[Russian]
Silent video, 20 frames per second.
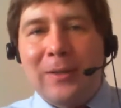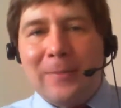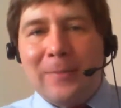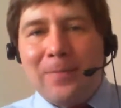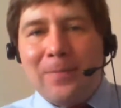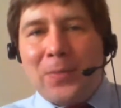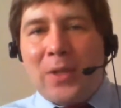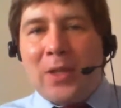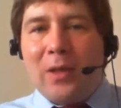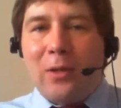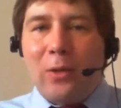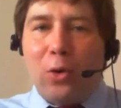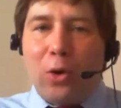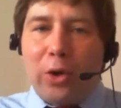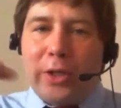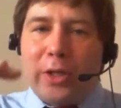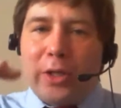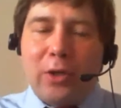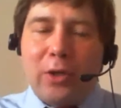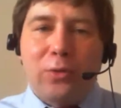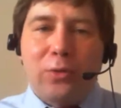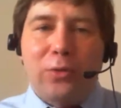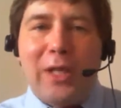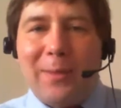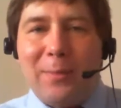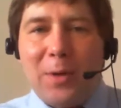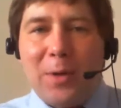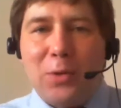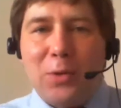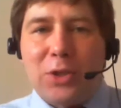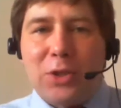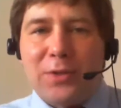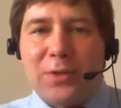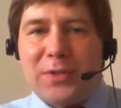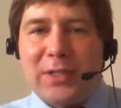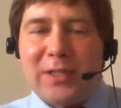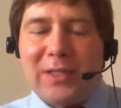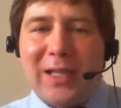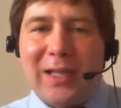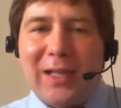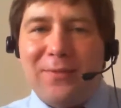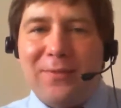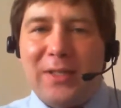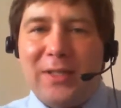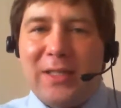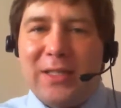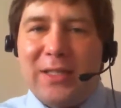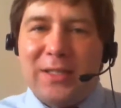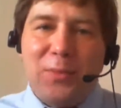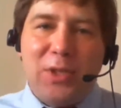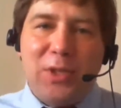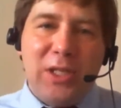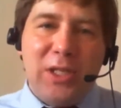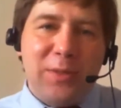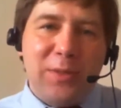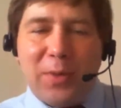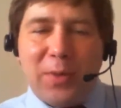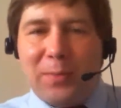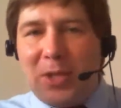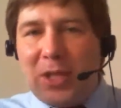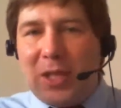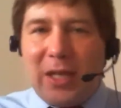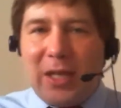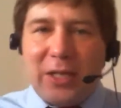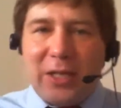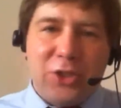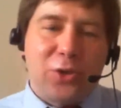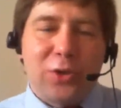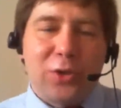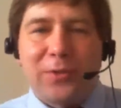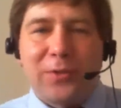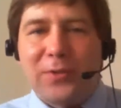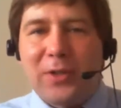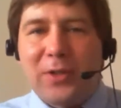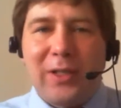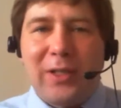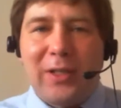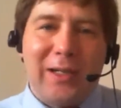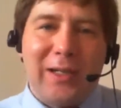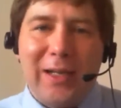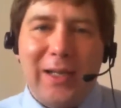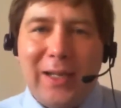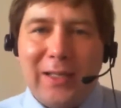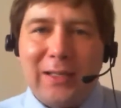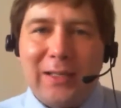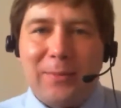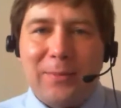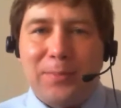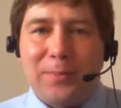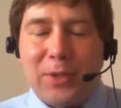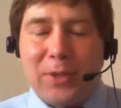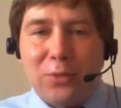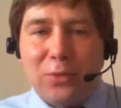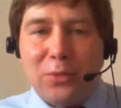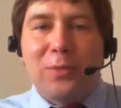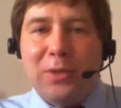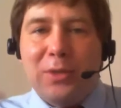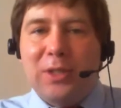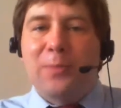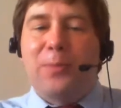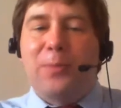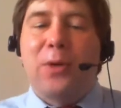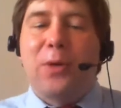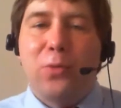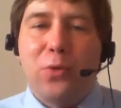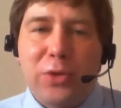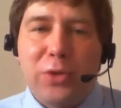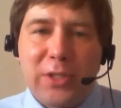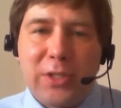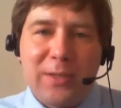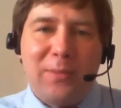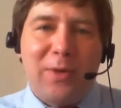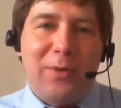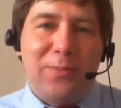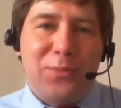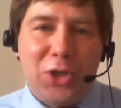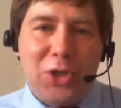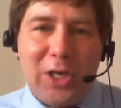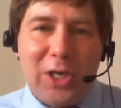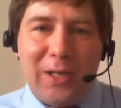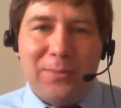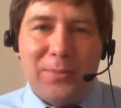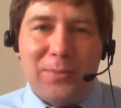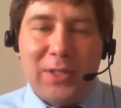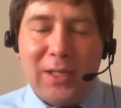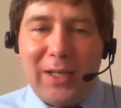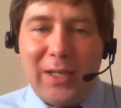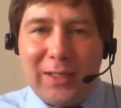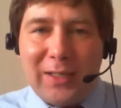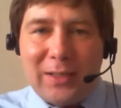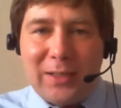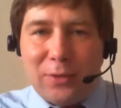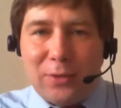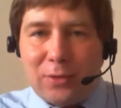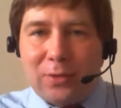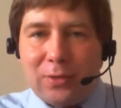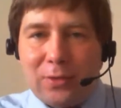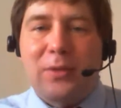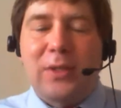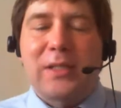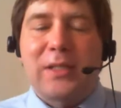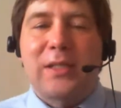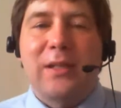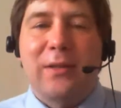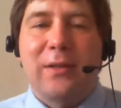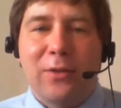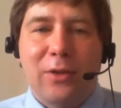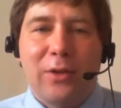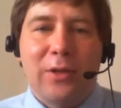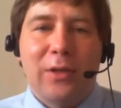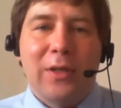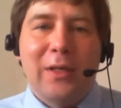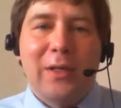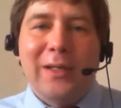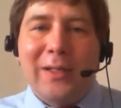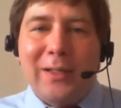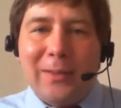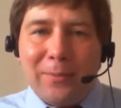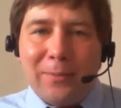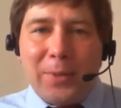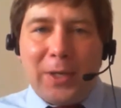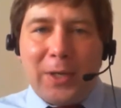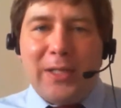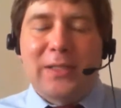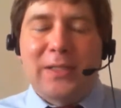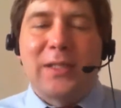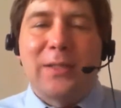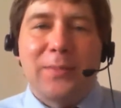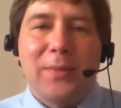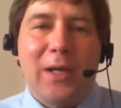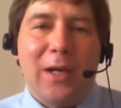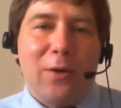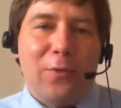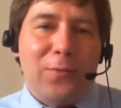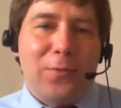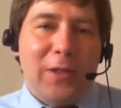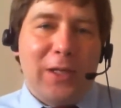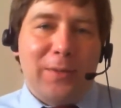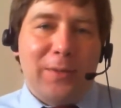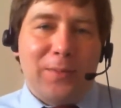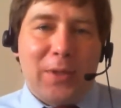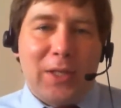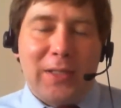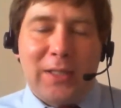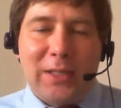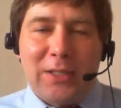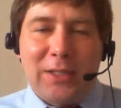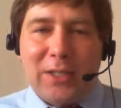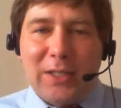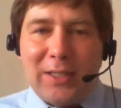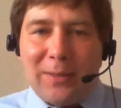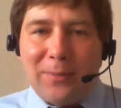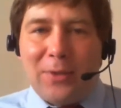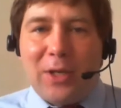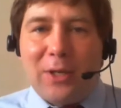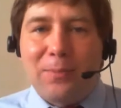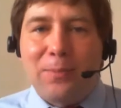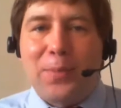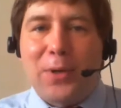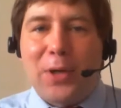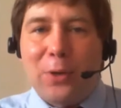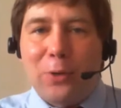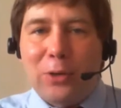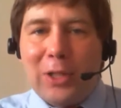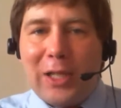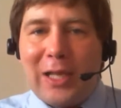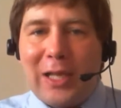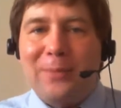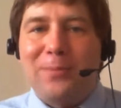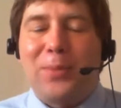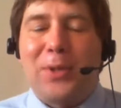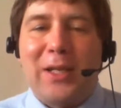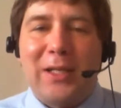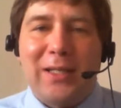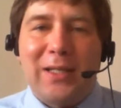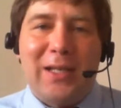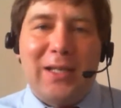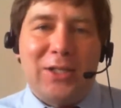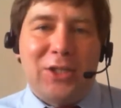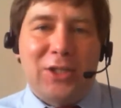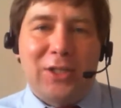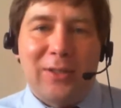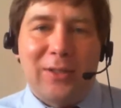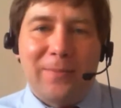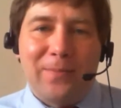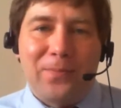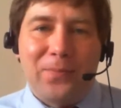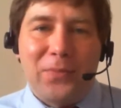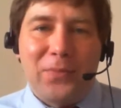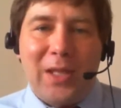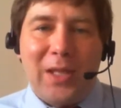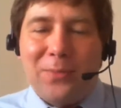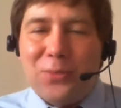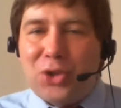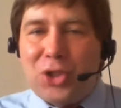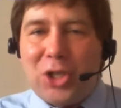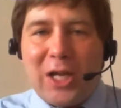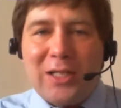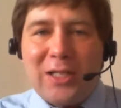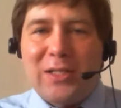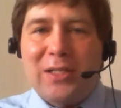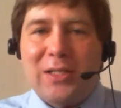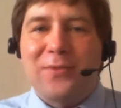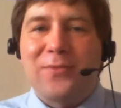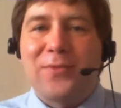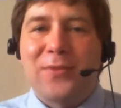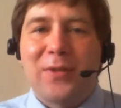логику, да, мы можем всегда видоизменить, поменять что-то в голове клиента, потому что мы напрямую с ним общаемся. Это вот основной принцип, да, офлайн продаж. Когда мы говорим про онлайн продажи, там шансов,